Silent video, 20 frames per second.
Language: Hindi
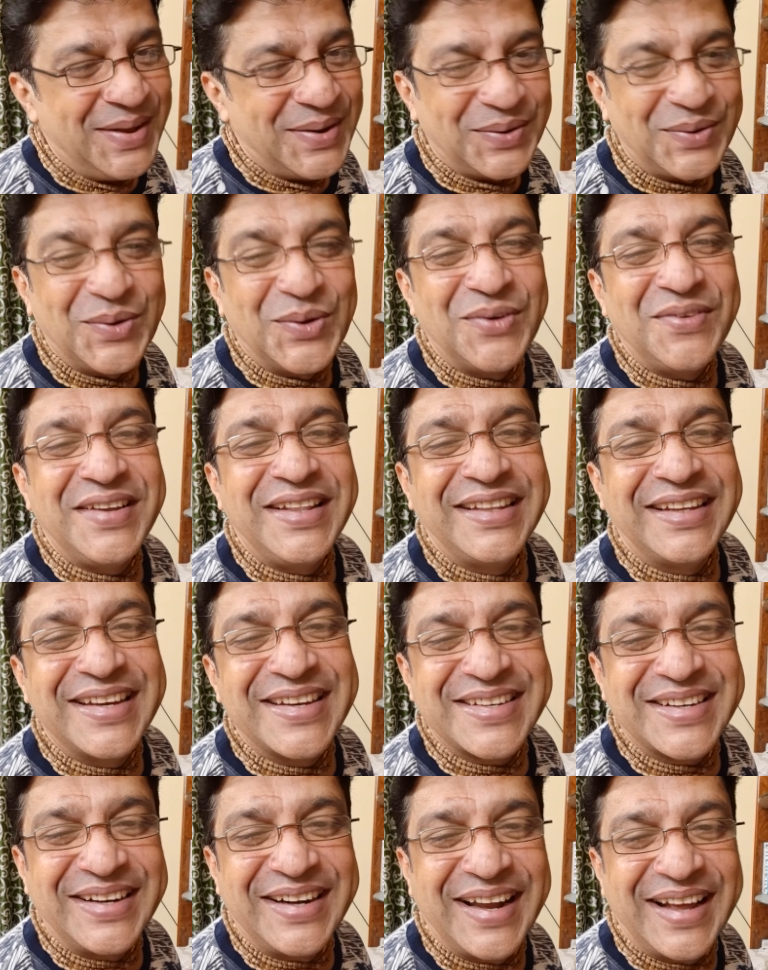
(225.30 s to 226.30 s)
गोविंद की
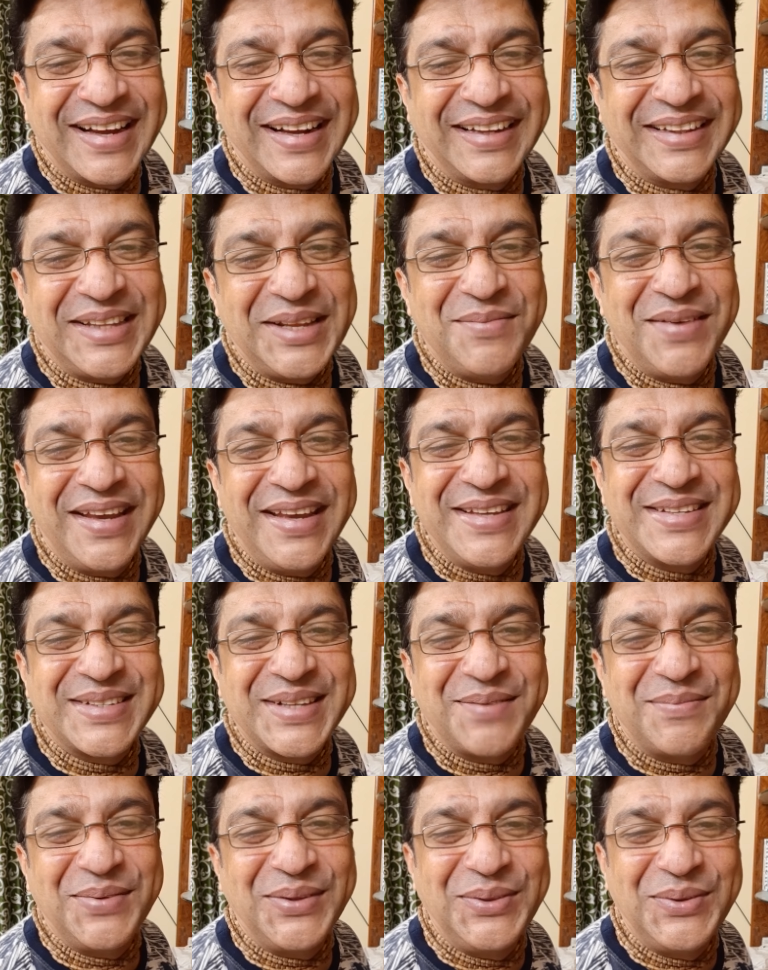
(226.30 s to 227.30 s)
शरणागति में ही
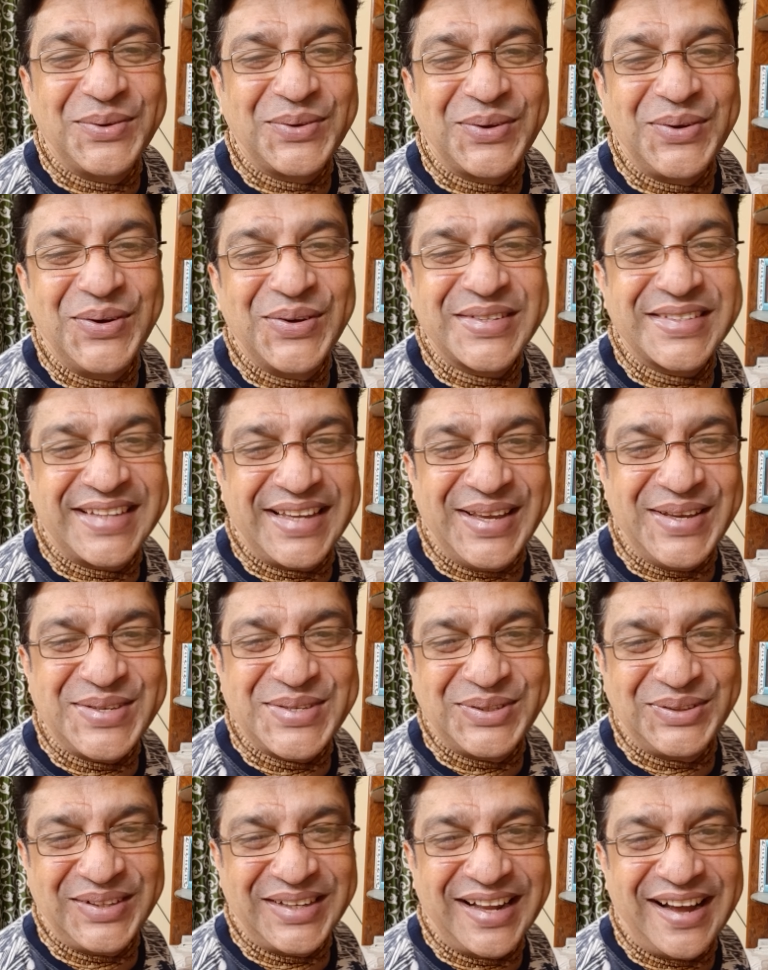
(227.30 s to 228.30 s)
सब दुखों से
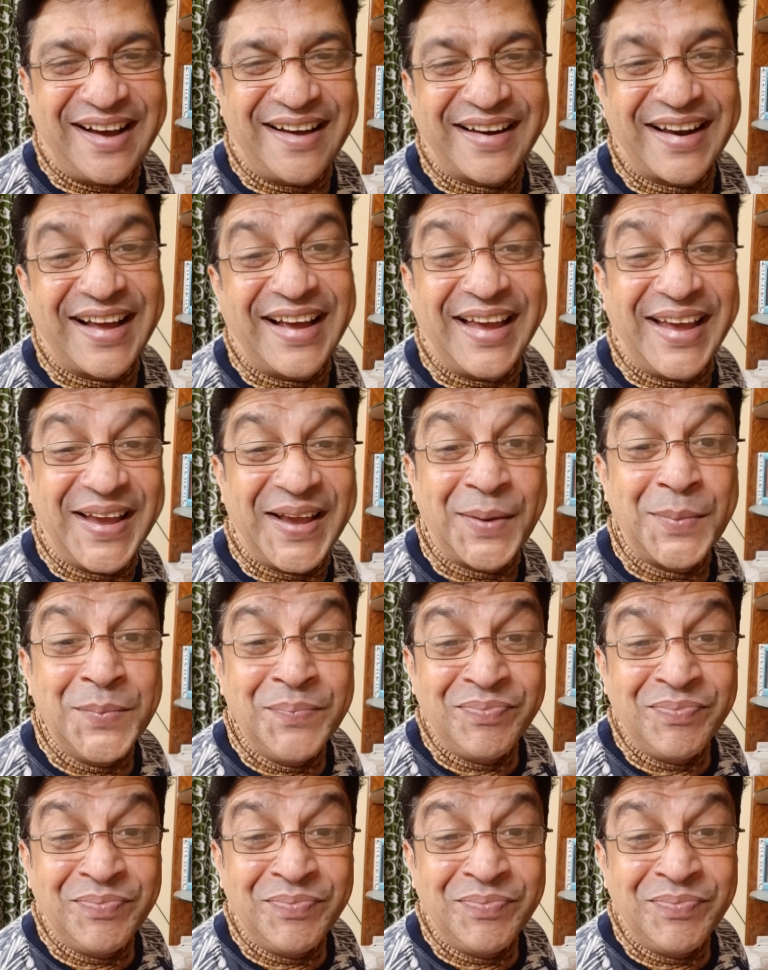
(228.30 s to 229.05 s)
छुटकारा है